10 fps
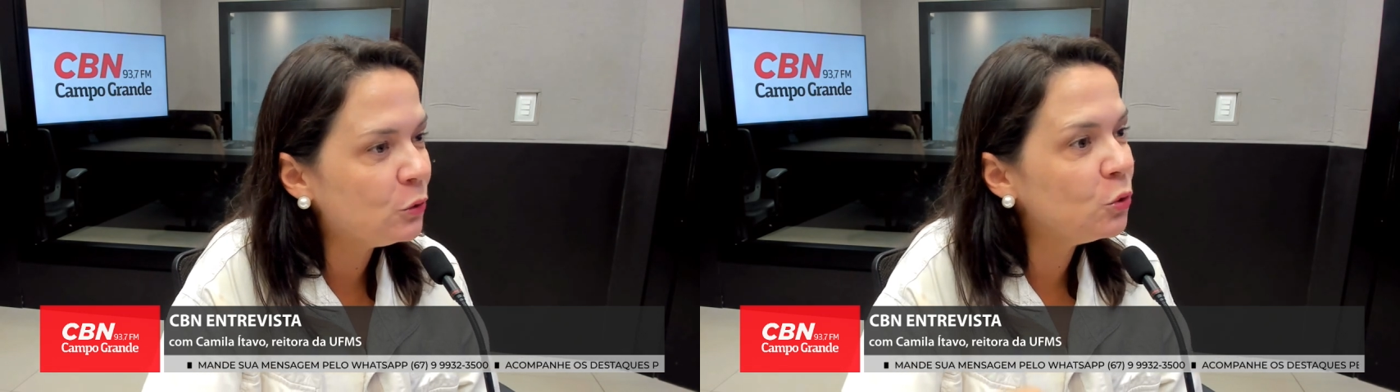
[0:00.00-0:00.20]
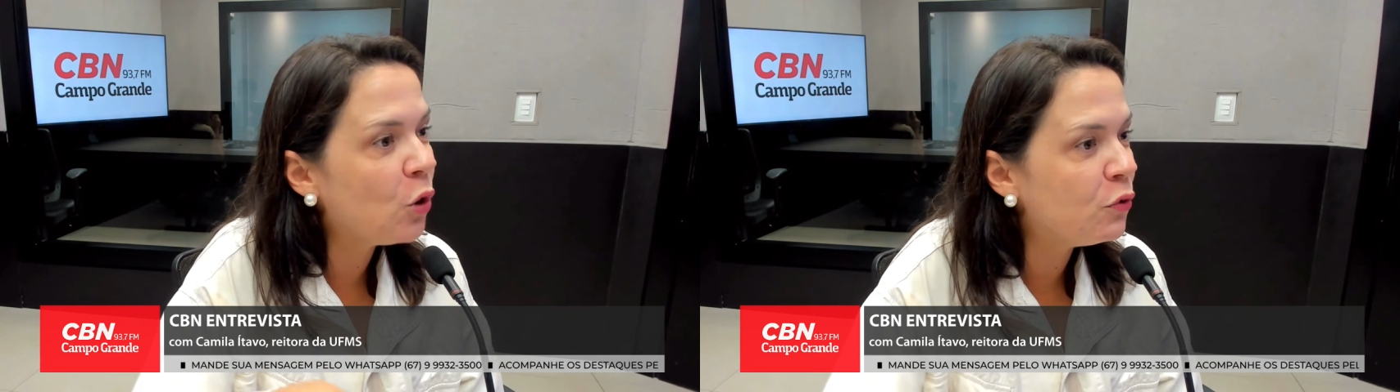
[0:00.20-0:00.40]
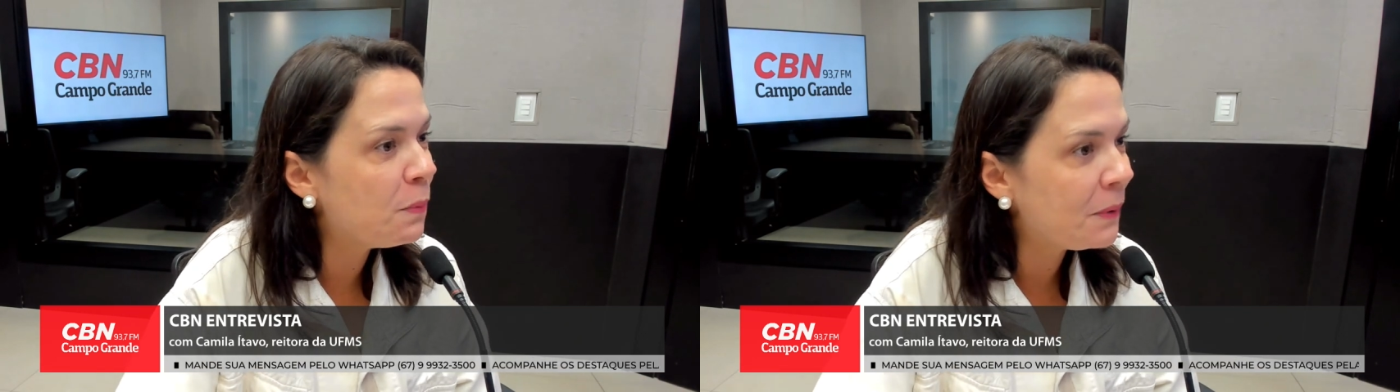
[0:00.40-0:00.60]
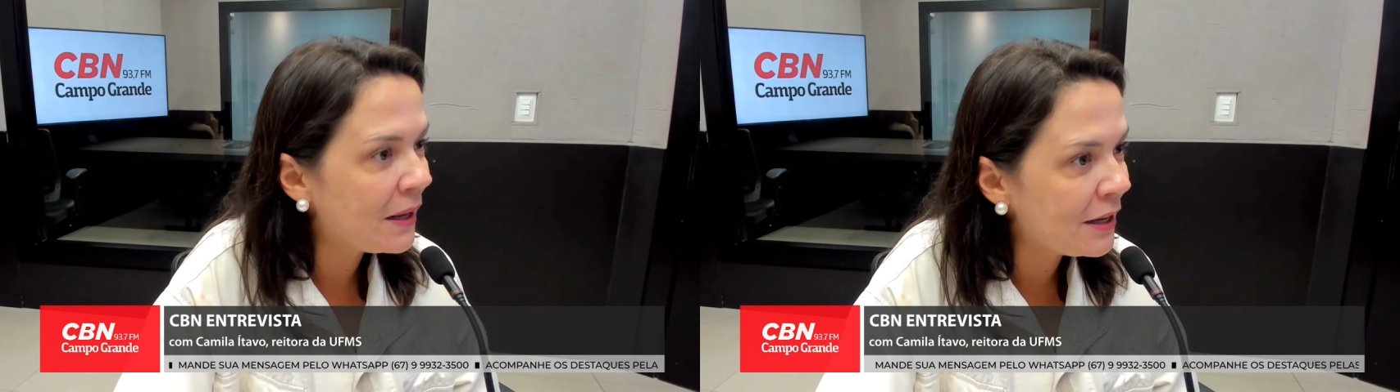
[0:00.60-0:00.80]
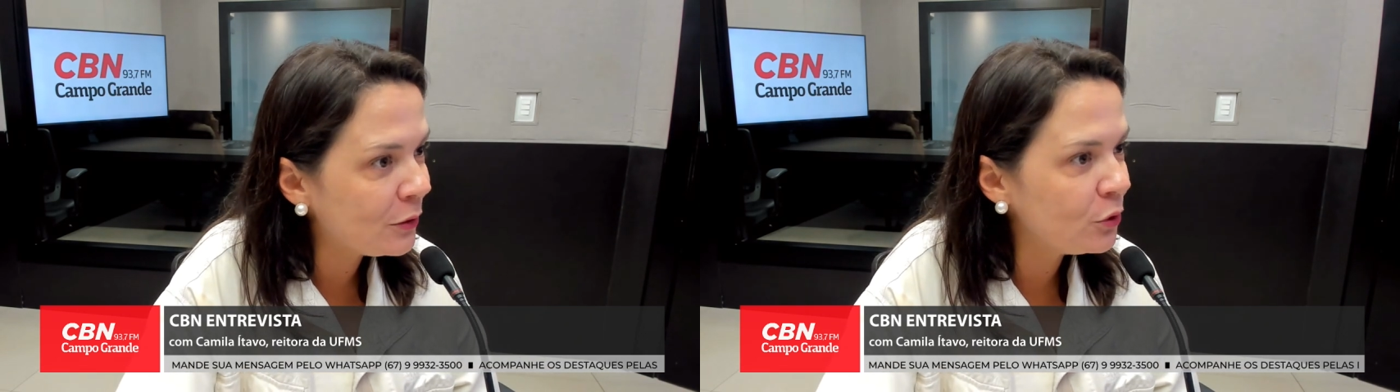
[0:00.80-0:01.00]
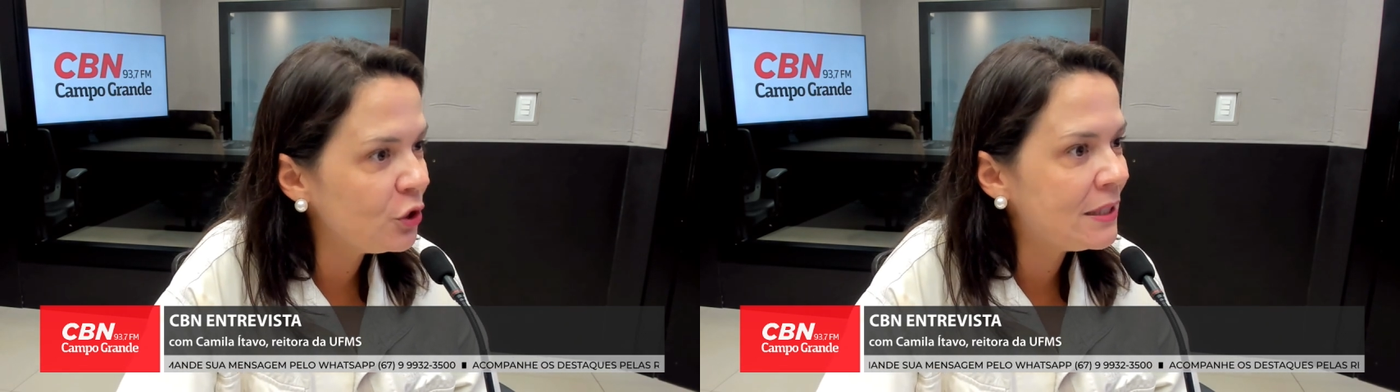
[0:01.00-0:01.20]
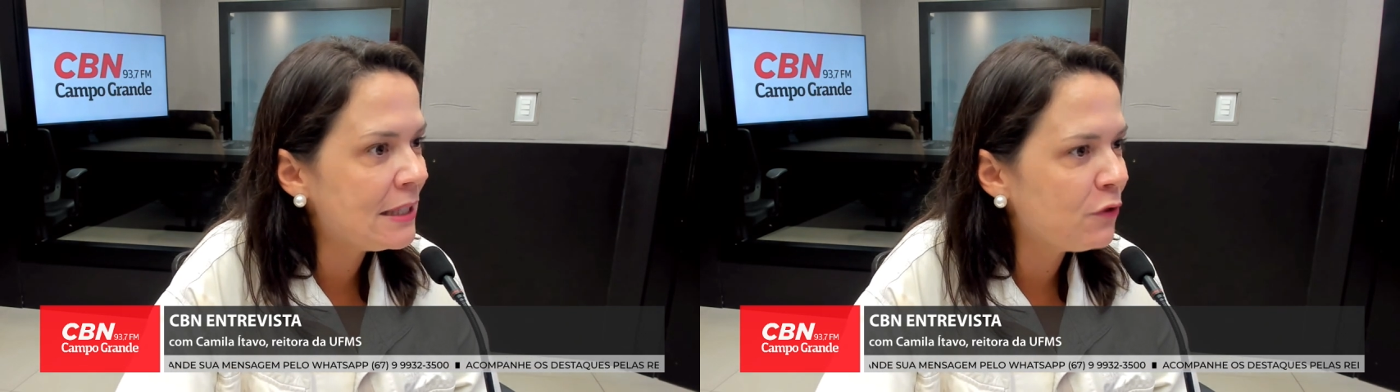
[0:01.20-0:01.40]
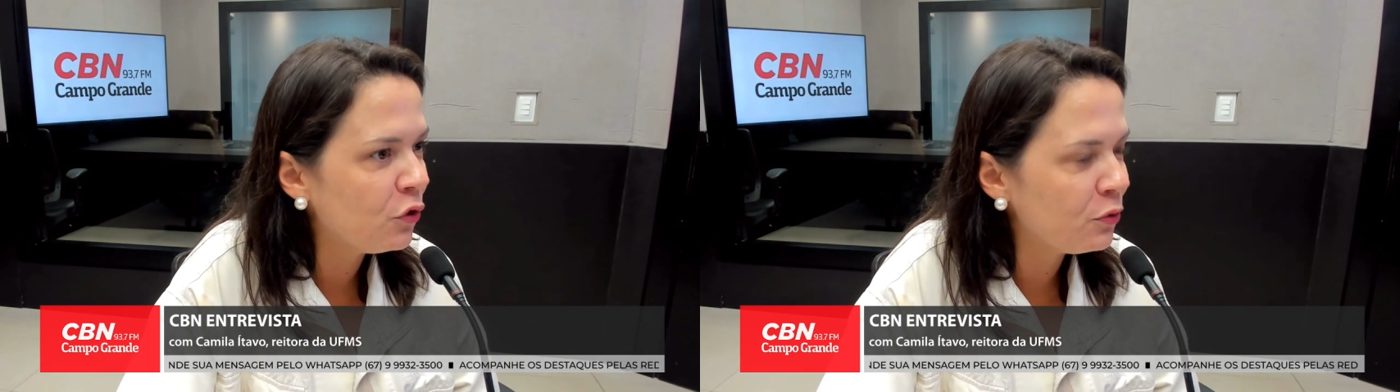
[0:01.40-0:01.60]
do novo plano de
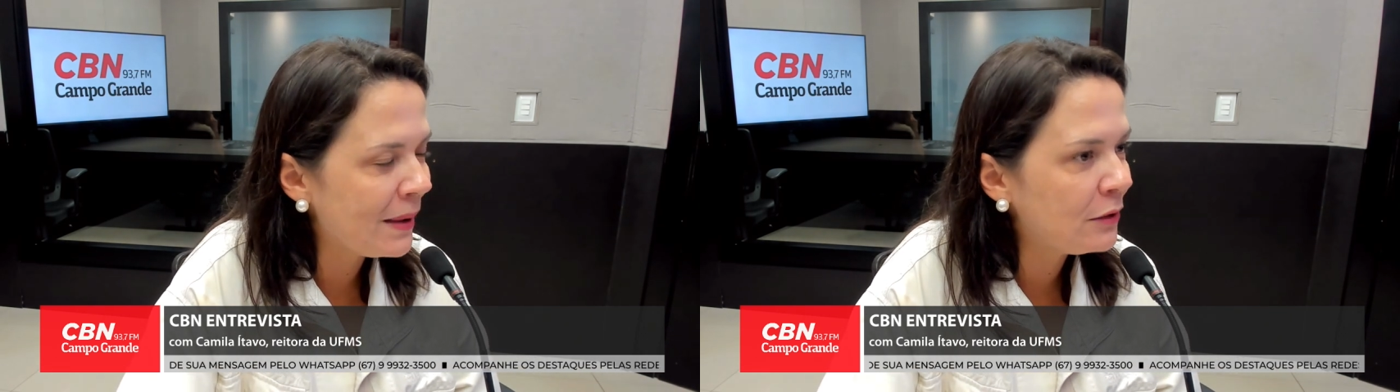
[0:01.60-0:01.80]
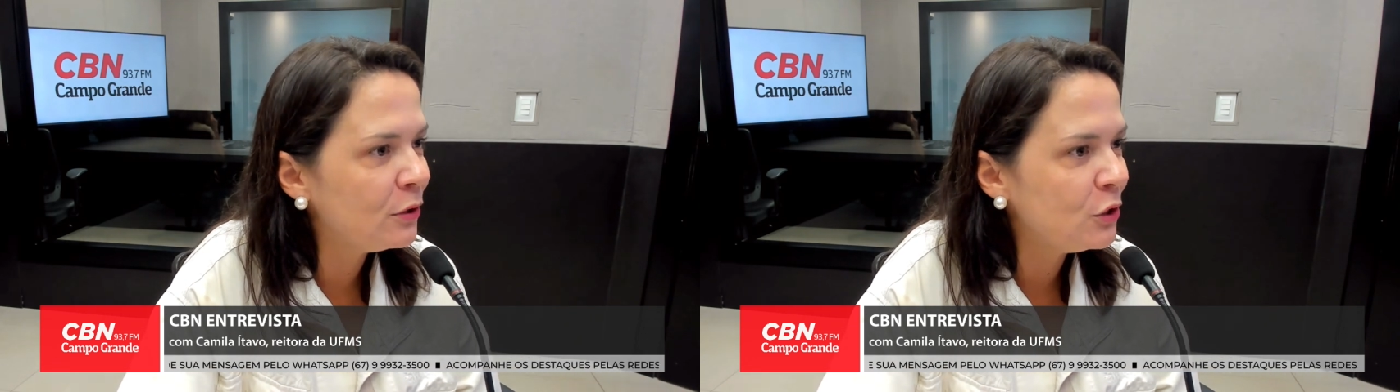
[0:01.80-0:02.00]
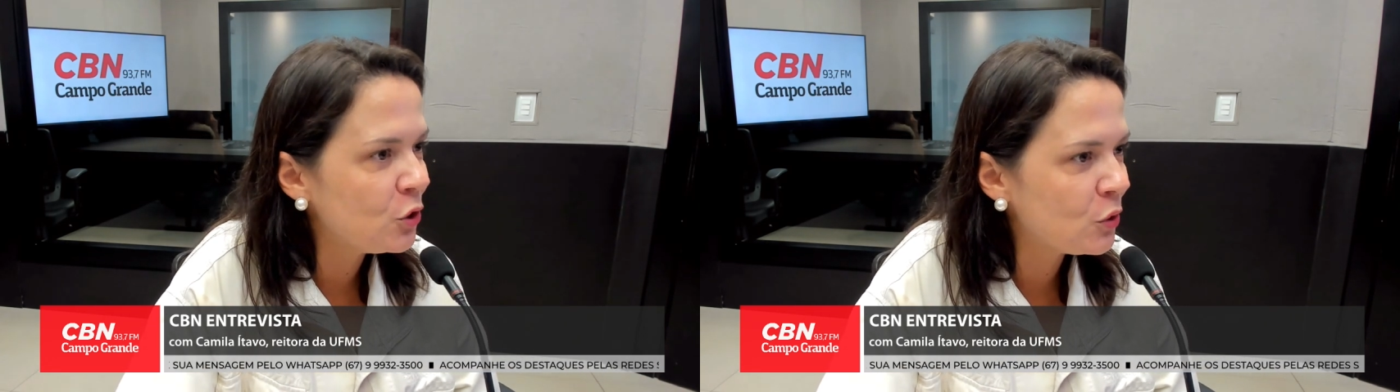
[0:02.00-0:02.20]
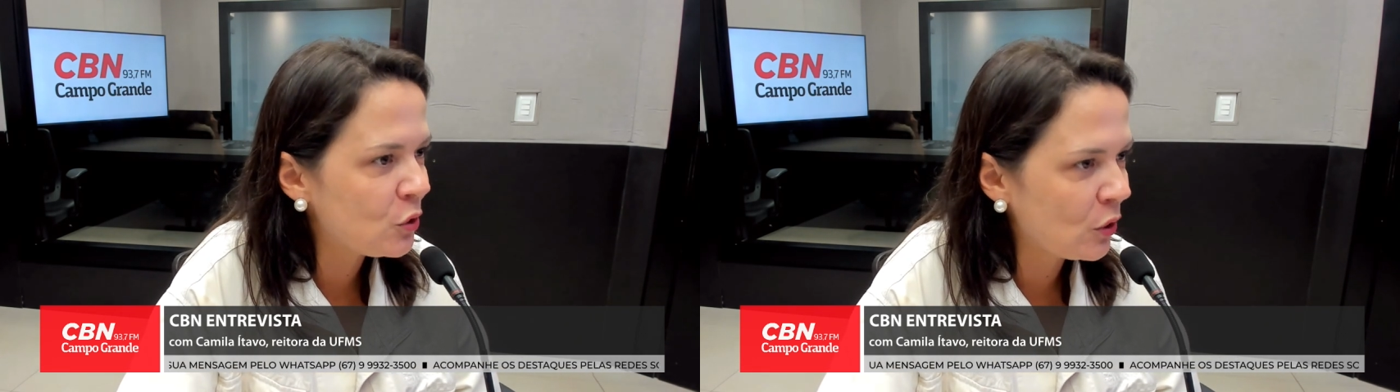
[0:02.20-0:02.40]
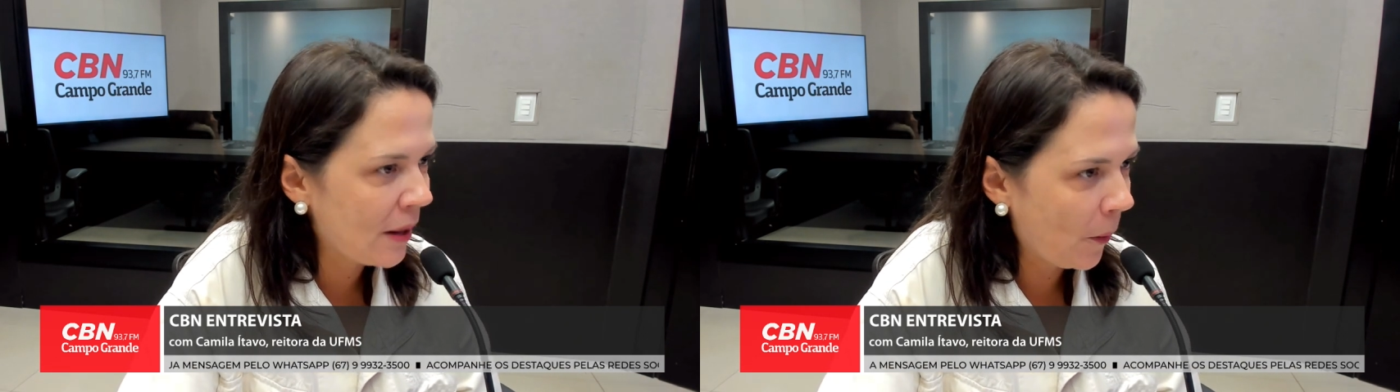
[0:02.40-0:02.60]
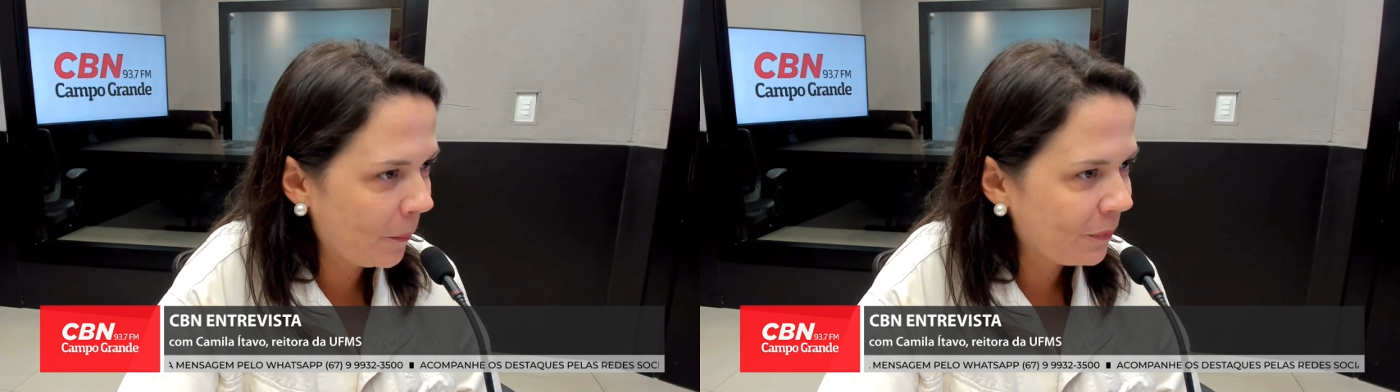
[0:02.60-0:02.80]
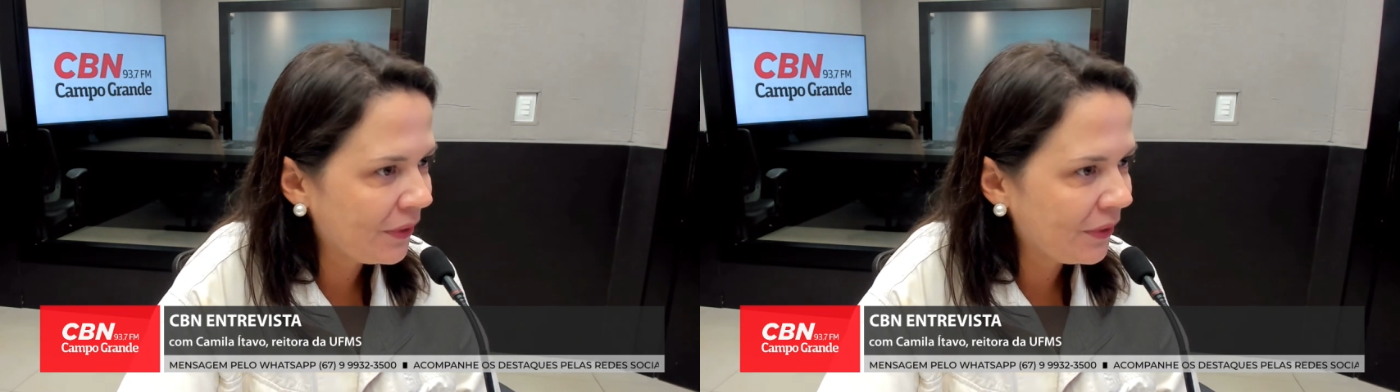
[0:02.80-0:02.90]
desenvolvimento institucional.